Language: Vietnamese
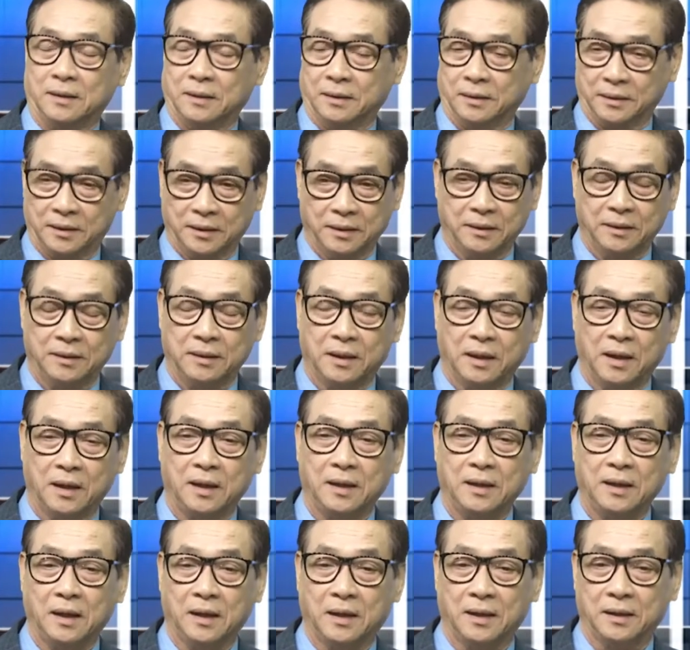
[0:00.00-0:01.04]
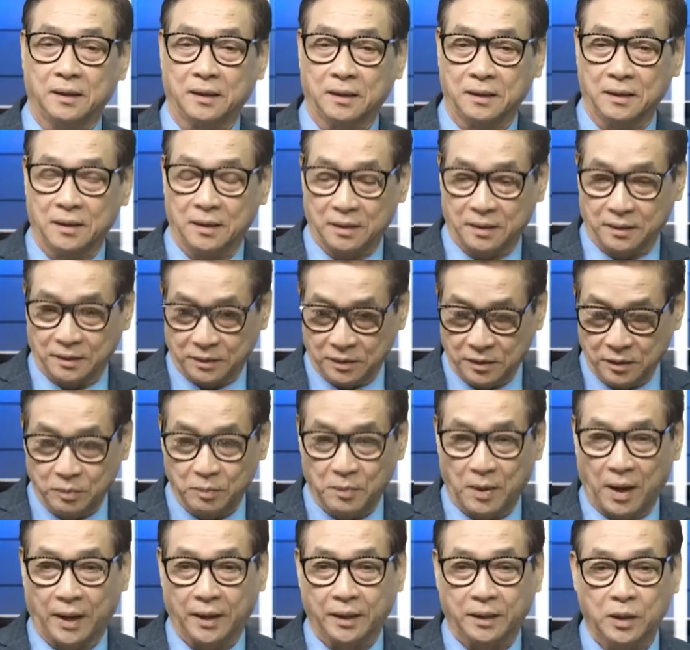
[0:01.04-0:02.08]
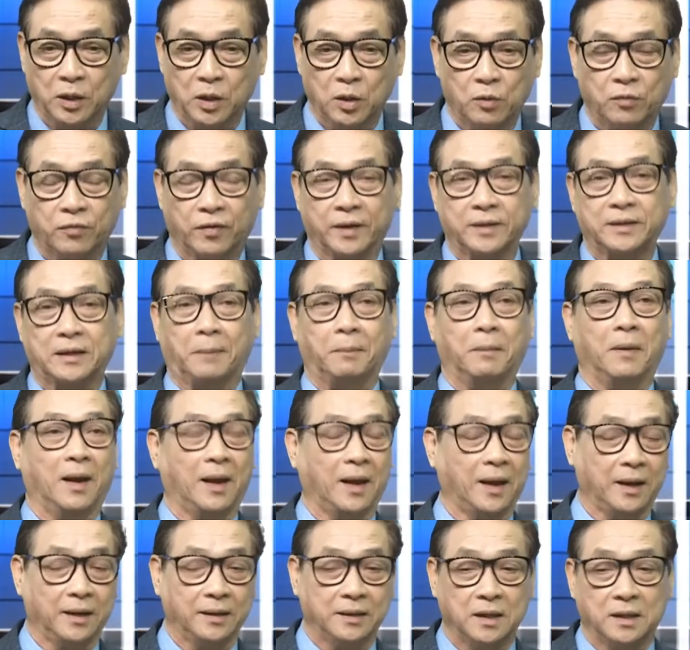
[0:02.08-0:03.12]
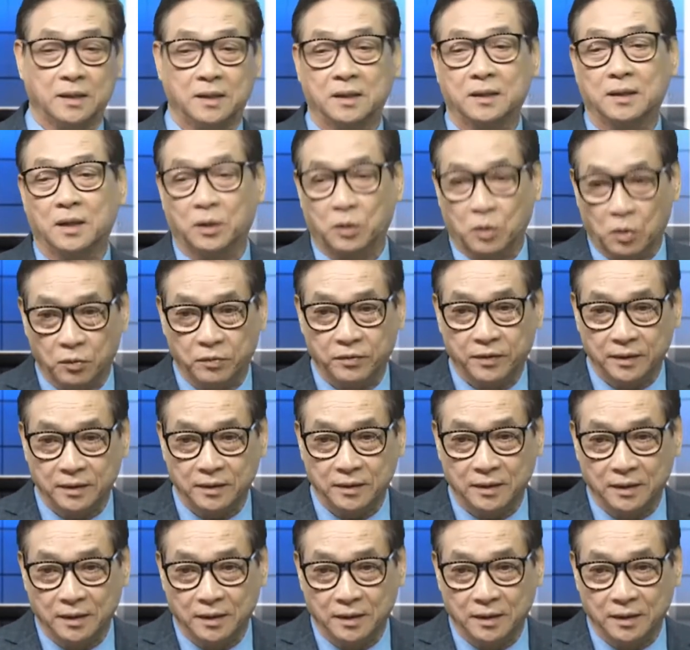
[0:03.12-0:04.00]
ờ, kinh tế hay là vấn đề thương mại đều phải chậm lại vì vấn đề covid